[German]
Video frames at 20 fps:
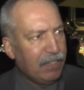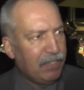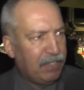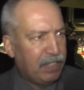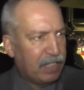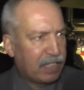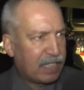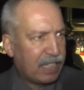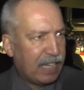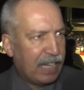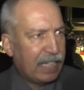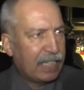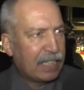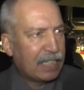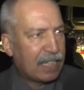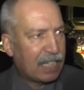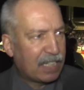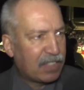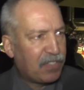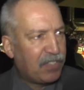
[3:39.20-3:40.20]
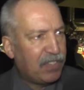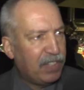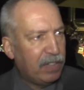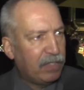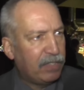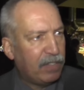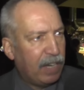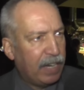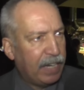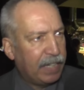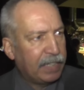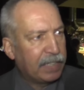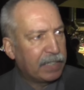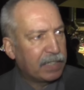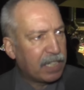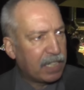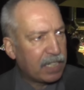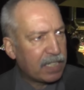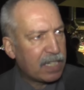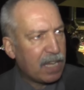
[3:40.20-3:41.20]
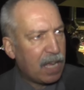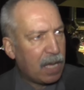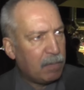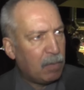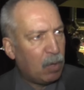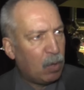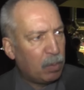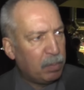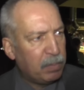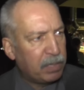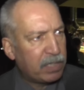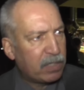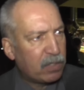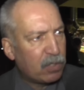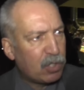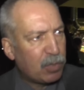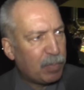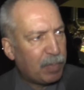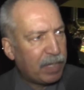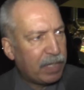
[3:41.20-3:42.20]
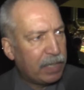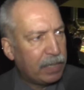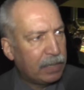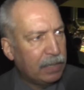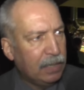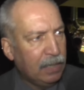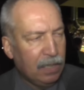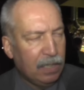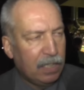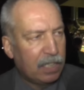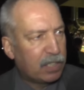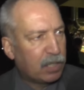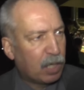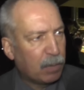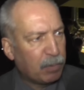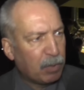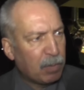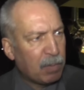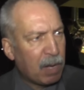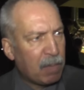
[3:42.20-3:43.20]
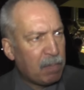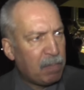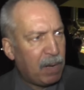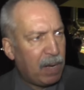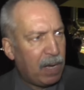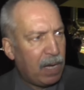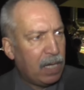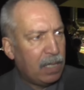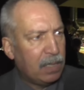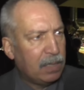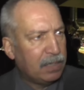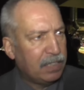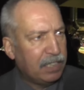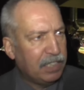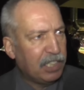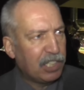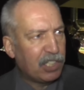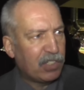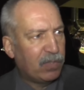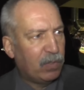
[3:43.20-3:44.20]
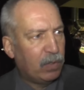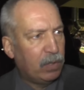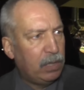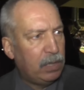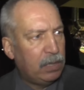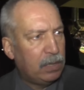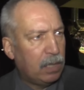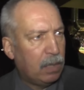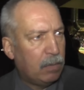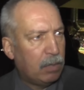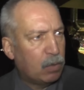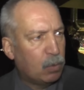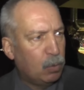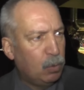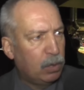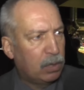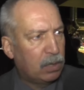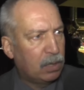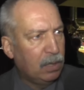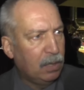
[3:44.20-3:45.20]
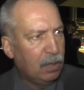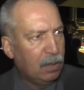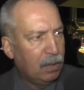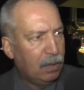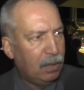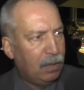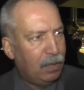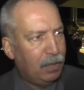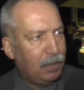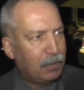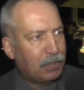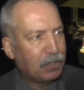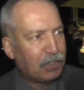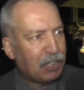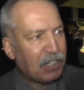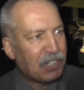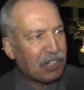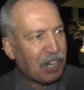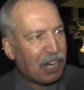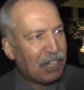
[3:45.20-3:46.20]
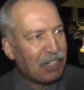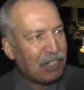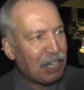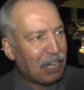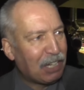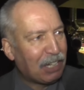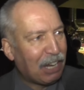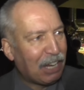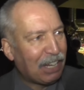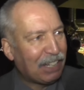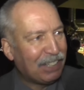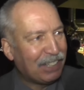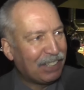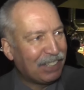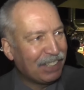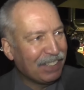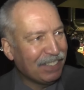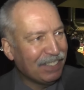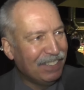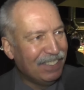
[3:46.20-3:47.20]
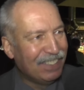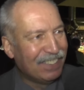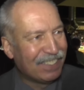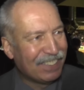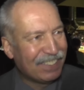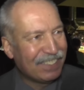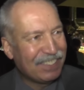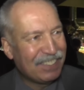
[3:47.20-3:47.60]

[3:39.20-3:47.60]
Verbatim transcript: Wir sehen, dass viele Vereine Interesse haben, auch mitzuspielen. Es gibt immer ein paar, die nicht wollen, aber gut, äh, das entscheiden die alleine. Ne? Mhm.